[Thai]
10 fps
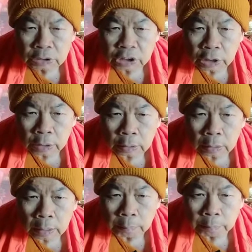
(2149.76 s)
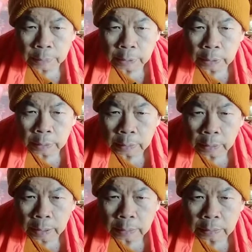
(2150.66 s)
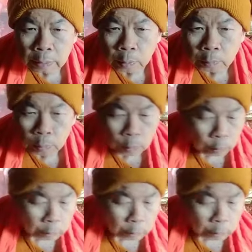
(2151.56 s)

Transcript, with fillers: สิริคำพีแดนสงบ โอ้